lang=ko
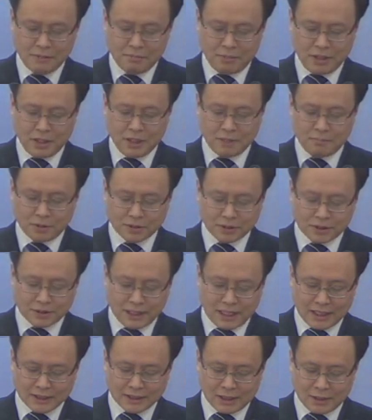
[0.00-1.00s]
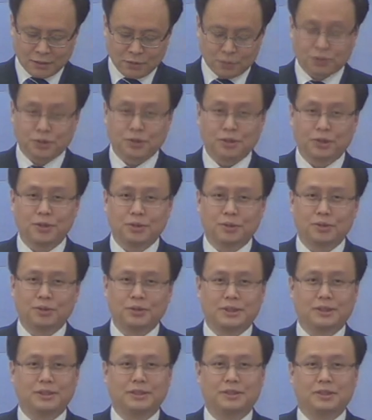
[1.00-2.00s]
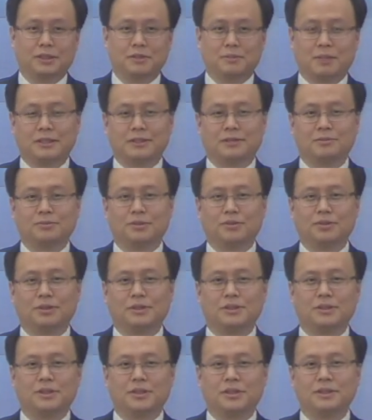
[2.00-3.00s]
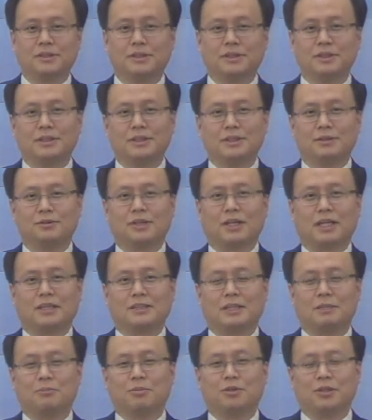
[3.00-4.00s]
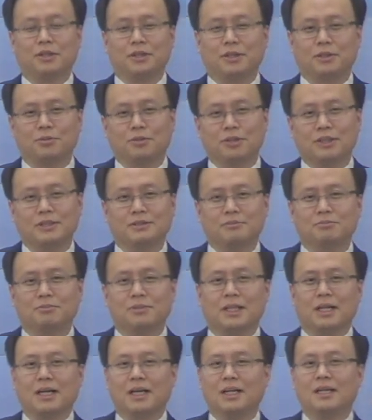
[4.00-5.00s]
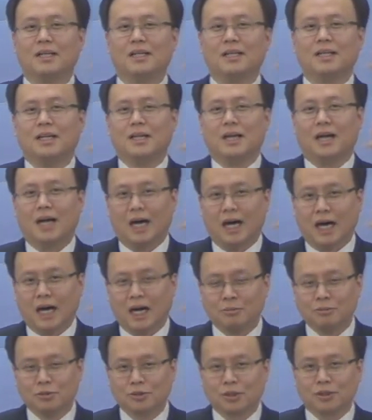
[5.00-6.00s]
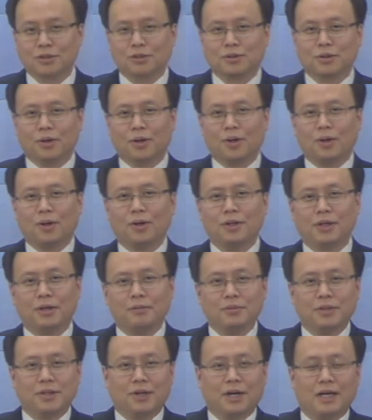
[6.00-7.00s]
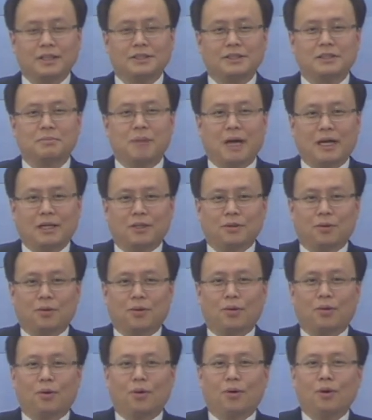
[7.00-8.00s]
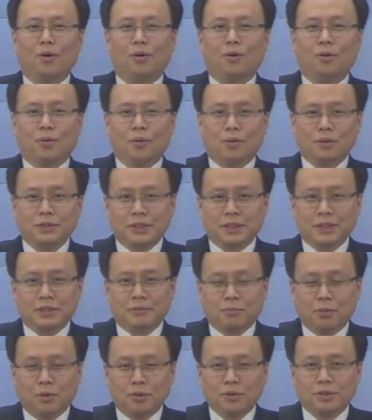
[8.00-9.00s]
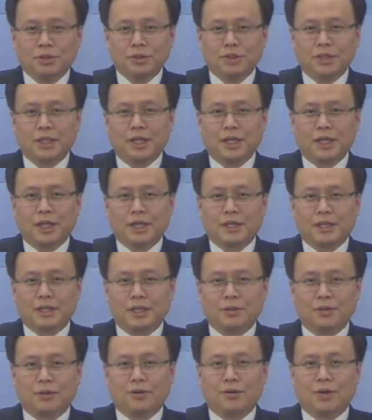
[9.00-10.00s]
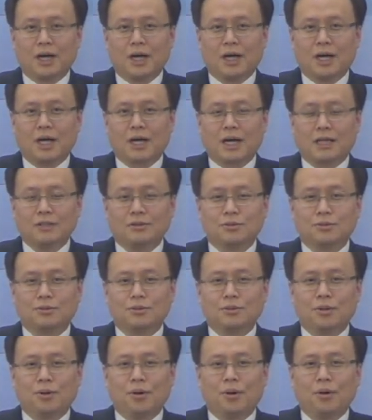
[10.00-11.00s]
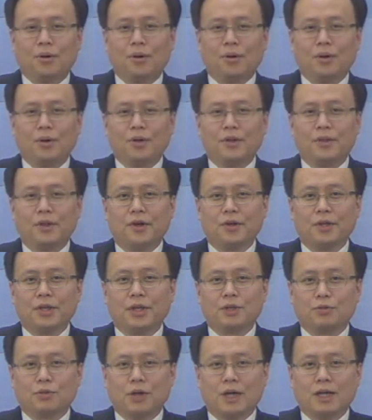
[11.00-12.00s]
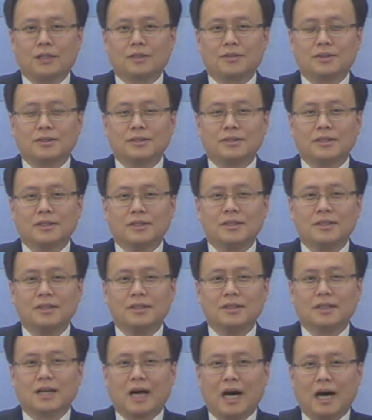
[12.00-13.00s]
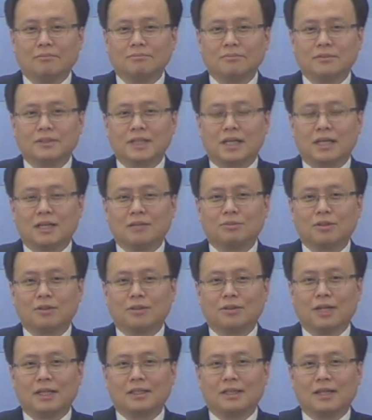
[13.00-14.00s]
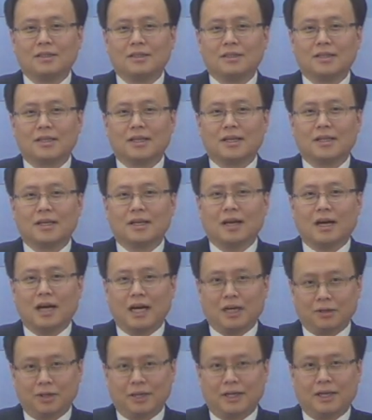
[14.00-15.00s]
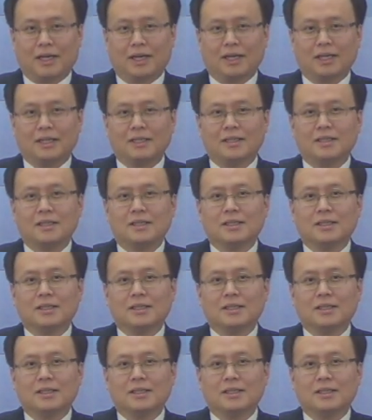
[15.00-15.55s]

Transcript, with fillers: 빌립보서 4장 6절로 7절 말씀도 있죠. 우리 같이 한번 읽어보겠습니다. 아무것도 염려하지 말고 오직 모든 일에 기도와 간구로 너희 구할 것을 감사함으로 하나님께 아뢰라.